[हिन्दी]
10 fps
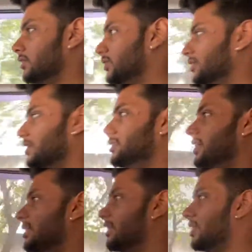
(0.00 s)
तो उसका
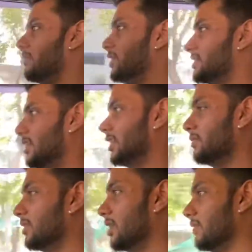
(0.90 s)
स्टेयरिंग है ना भाई
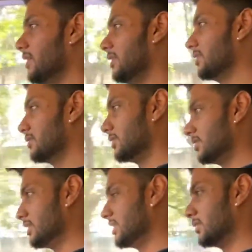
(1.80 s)
स्टेयरिंग भी काफ़ी
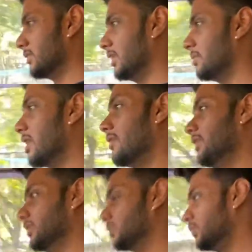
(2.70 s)
मतलब
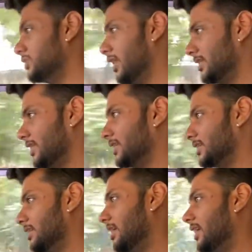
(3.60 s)
काफ़ी तो स्मूथ नहीं है
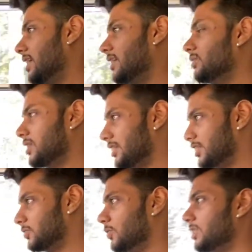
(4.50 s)
आजकल गाड़ी आ रही है उनका ज़्यादा
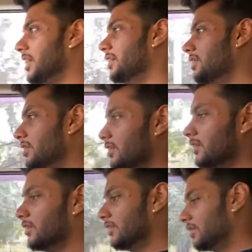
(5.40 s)
स्मूथ है
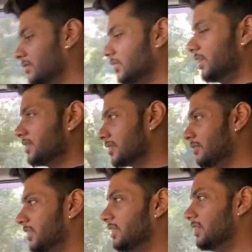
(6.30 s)
बट इसका
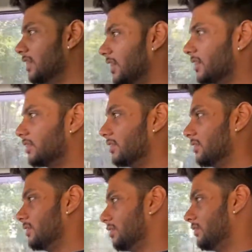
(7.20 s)
भी ठीक है
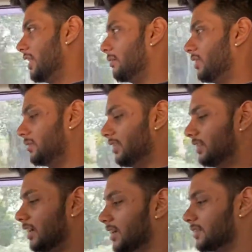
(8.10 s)
और फ्लैट वाटर
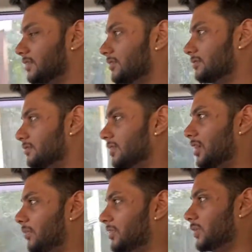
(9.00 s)
मिलता है
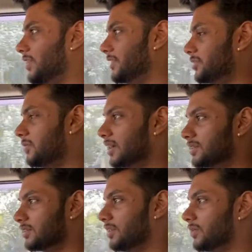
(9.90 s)
आप इसको एडजस्ट भी कर
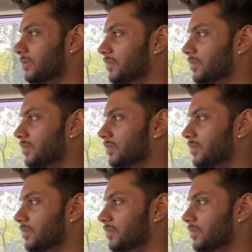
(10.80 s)
सकते हो